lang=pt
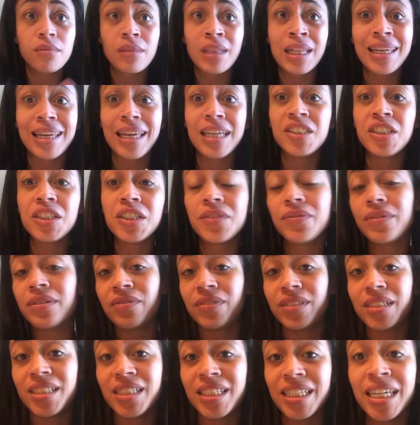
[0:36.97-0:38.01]
E a gente vai
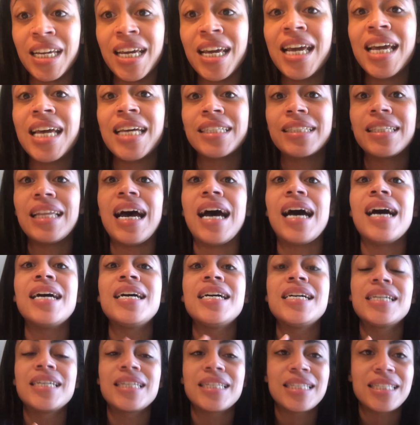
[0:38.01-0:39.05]
fazer da
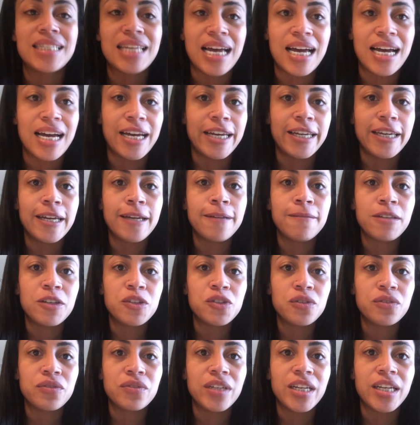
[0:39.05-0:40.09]
saia,
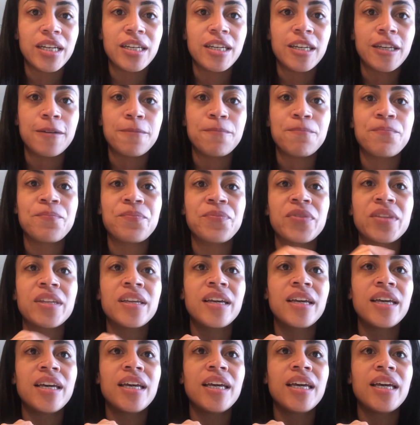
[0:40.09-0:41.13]
deixa eu ver aqui,
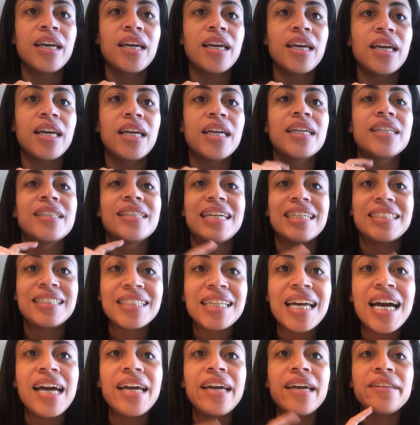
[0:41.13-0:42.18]
da
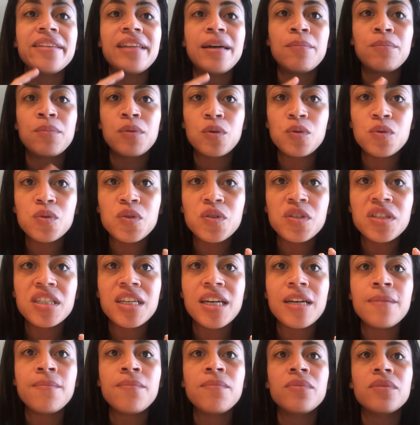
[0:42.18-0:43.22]
saia, da
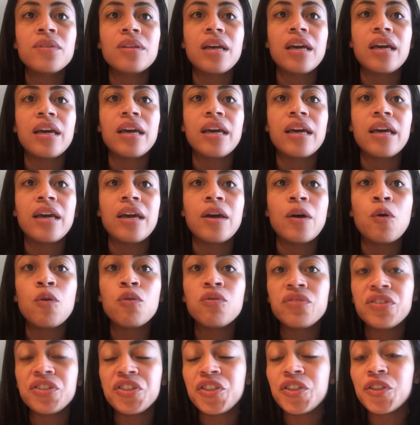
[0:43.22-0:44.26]
blusa é, ou
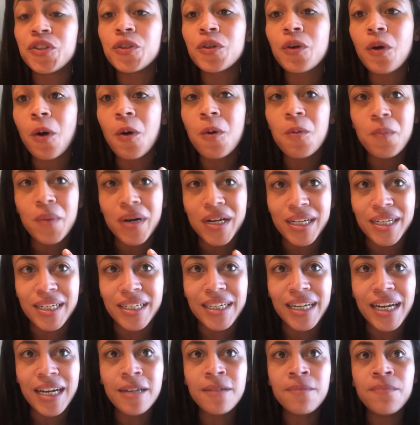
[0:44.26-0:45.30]
vestido com
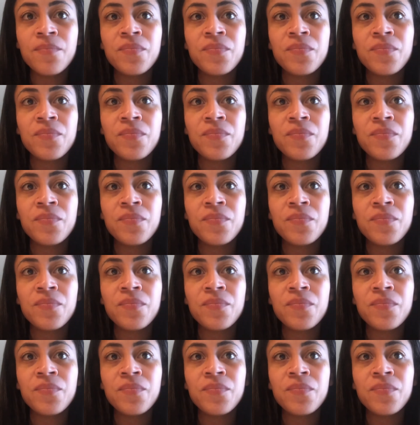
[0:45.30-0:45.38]
manga